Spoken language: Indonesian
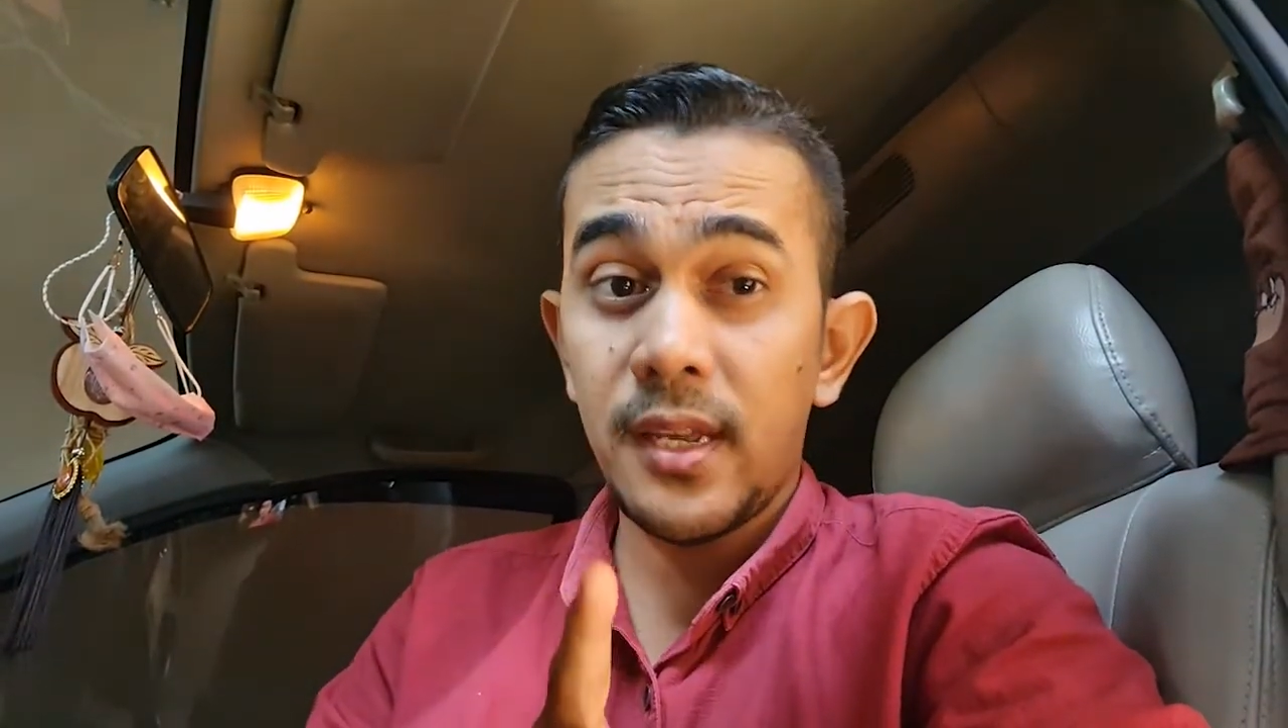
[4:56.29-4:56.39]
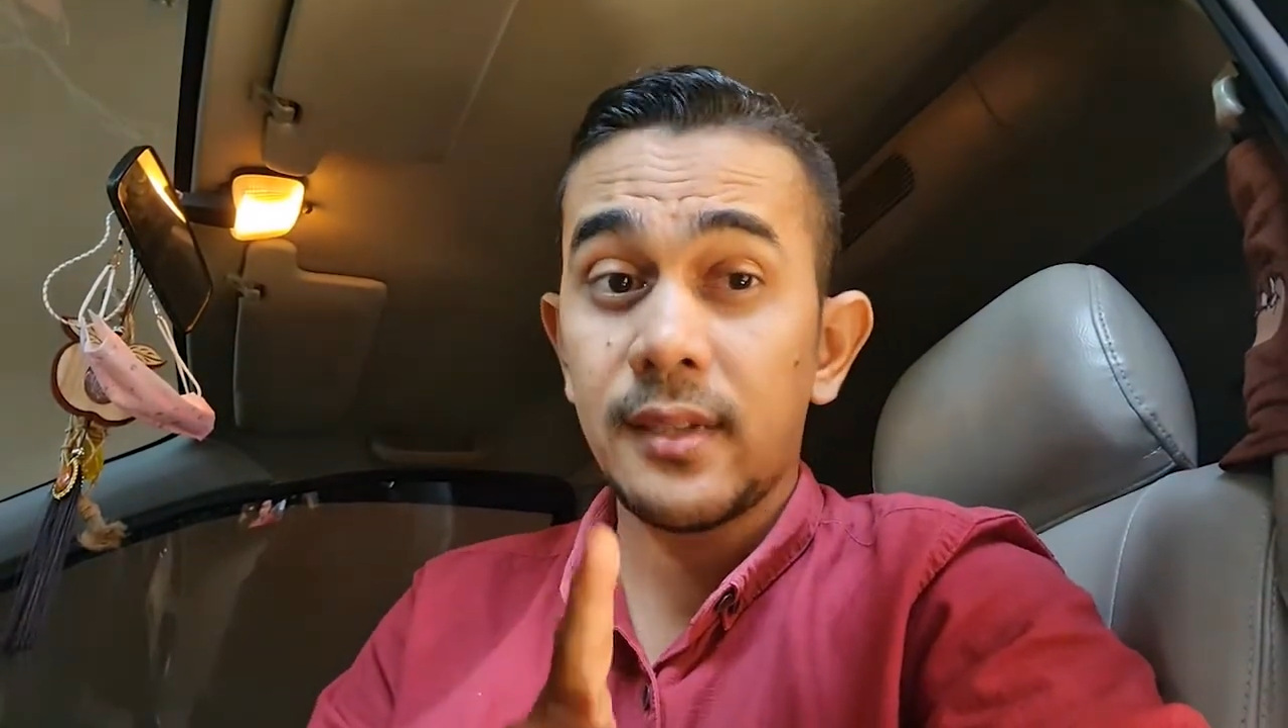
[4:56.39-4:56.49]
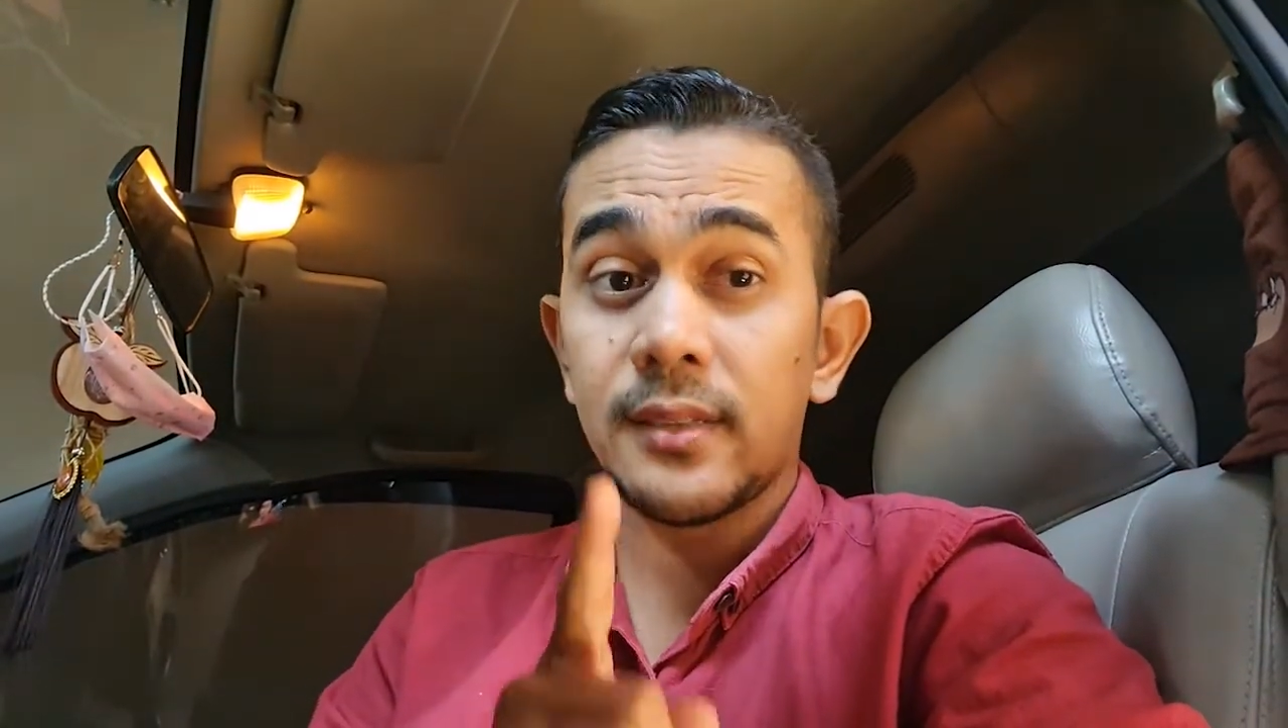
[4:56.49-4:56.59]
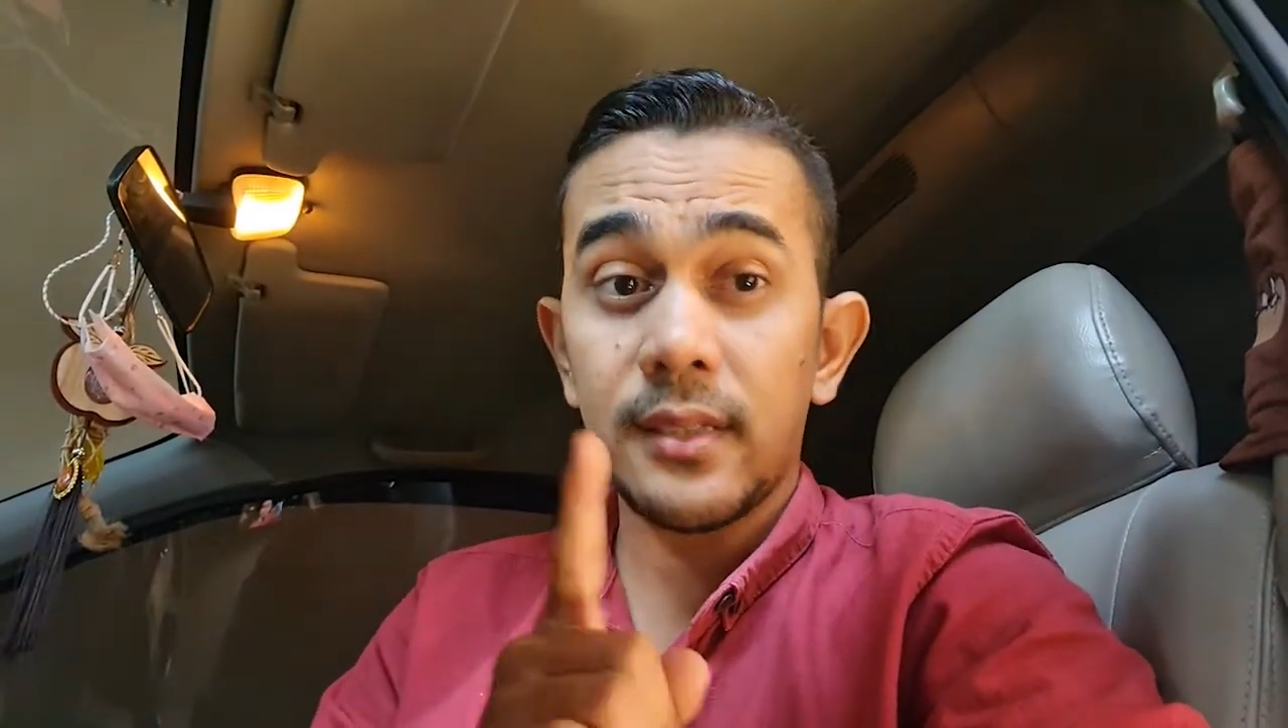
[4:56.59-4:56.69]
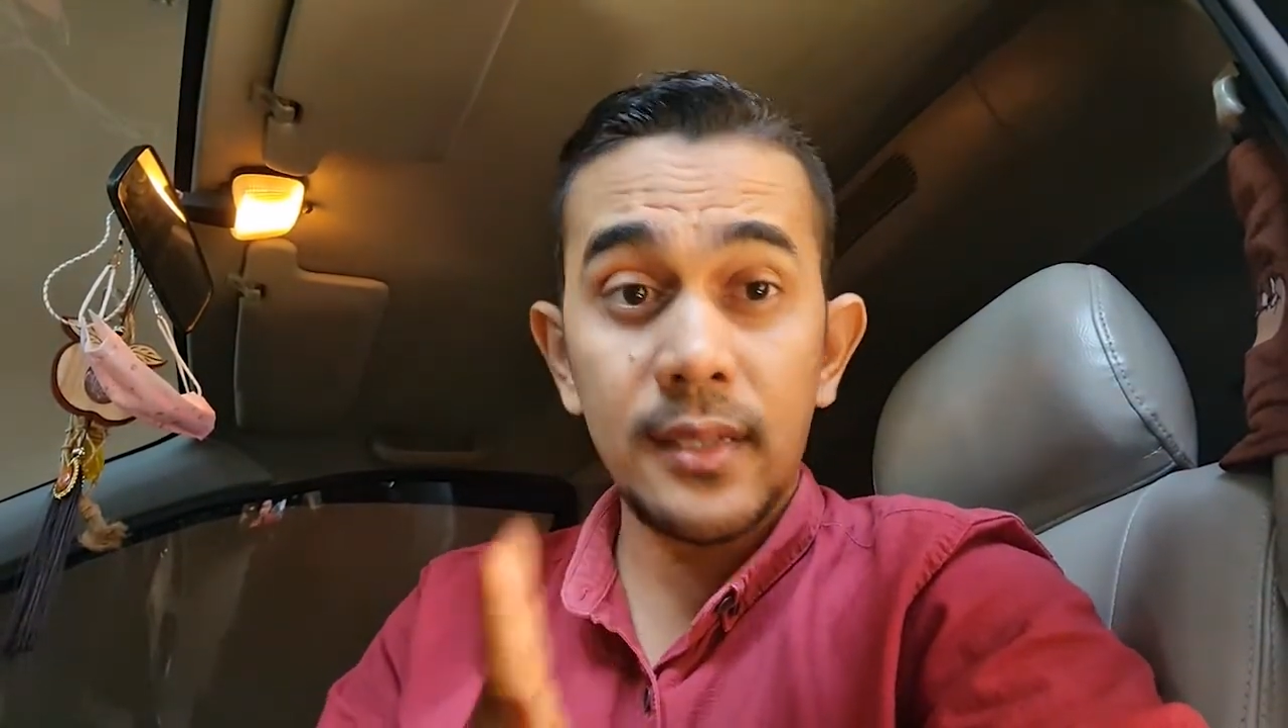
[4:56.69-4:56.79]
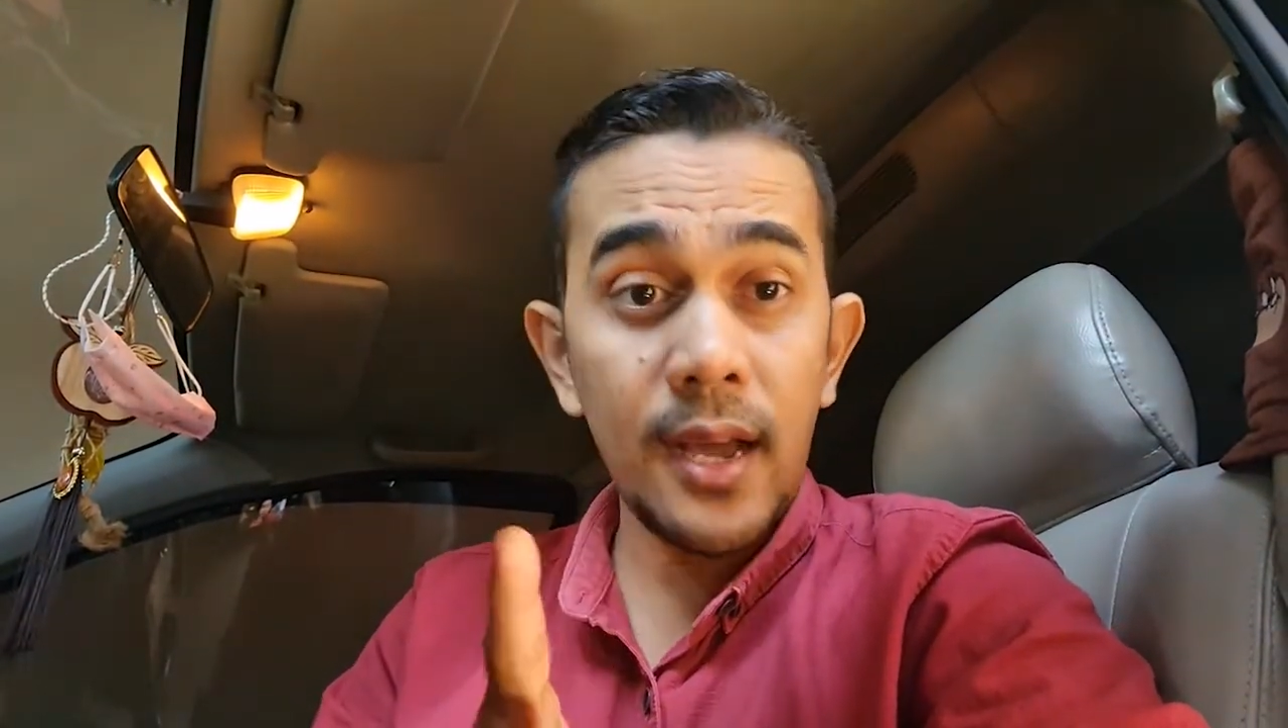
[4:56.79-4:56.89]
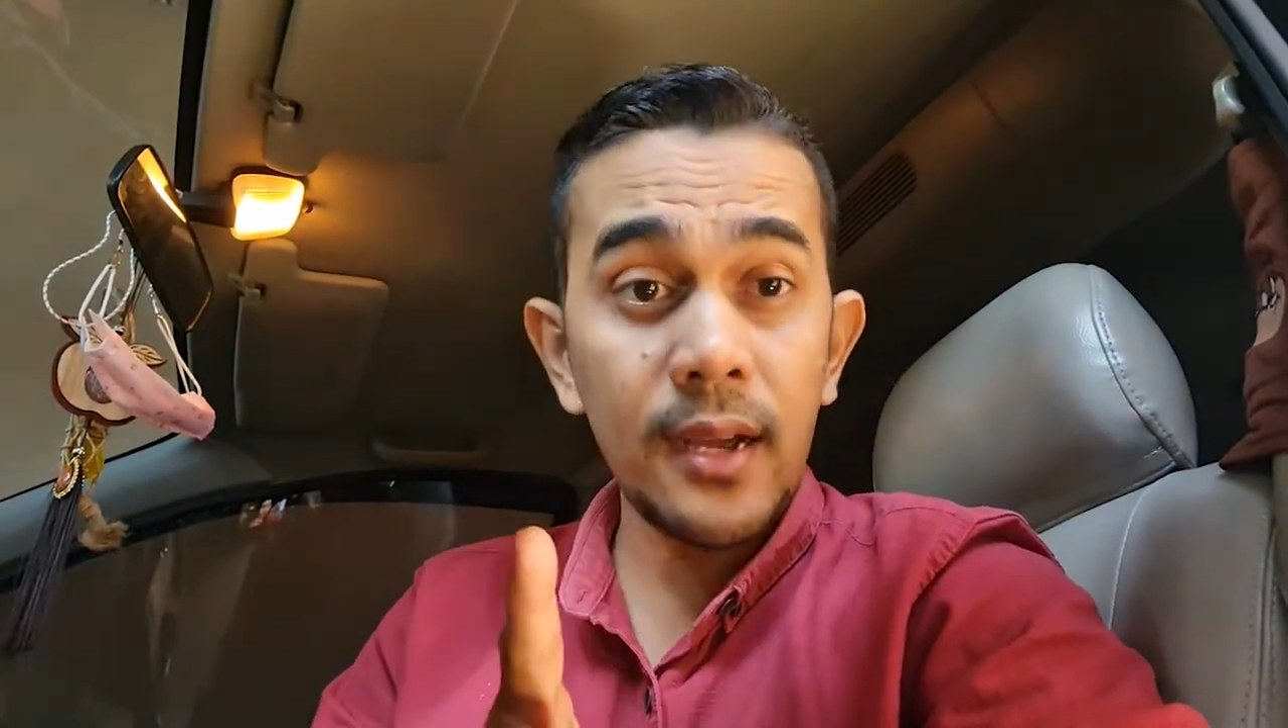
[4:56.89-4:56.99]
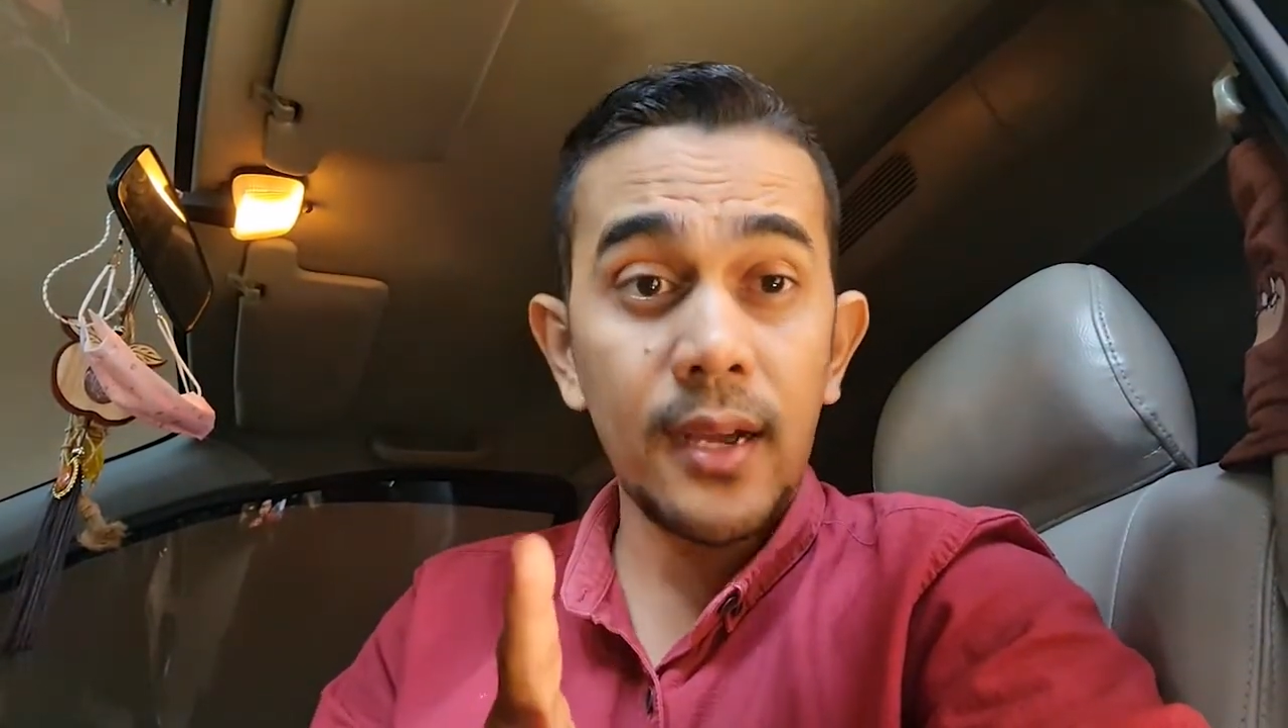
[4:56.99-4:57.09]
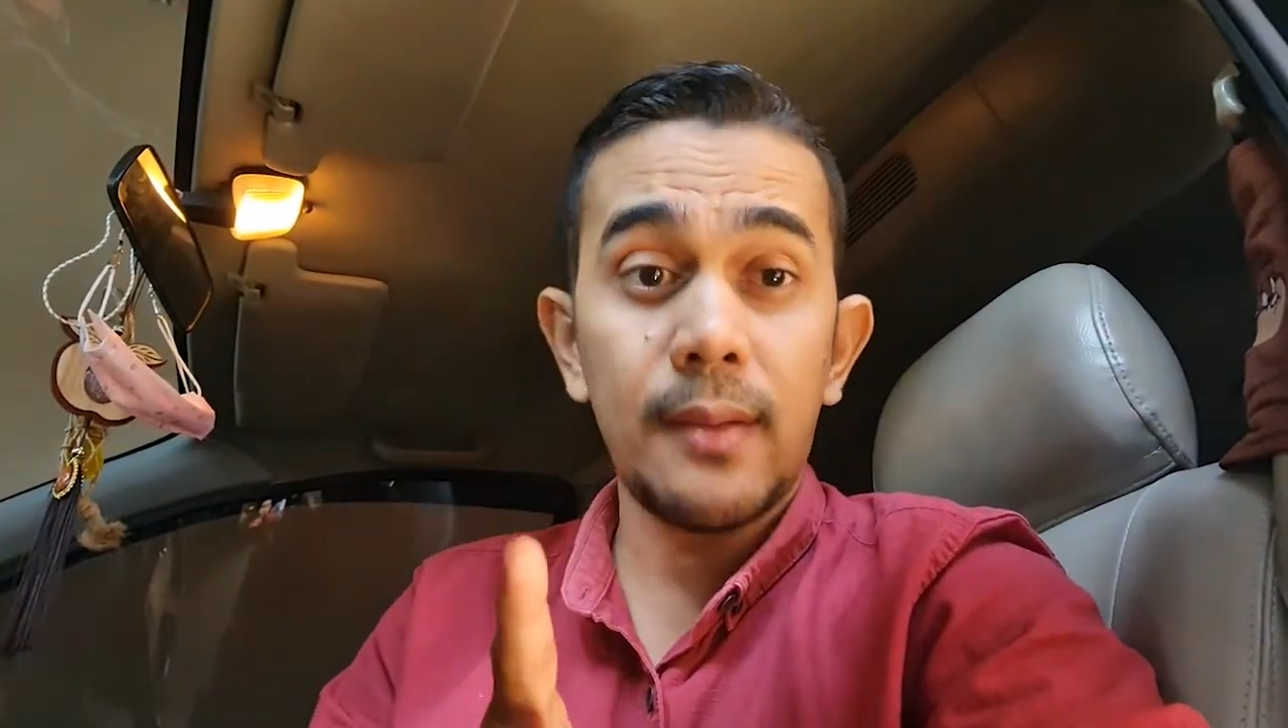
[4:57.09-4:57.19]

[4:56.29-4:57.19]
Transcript: yang sedang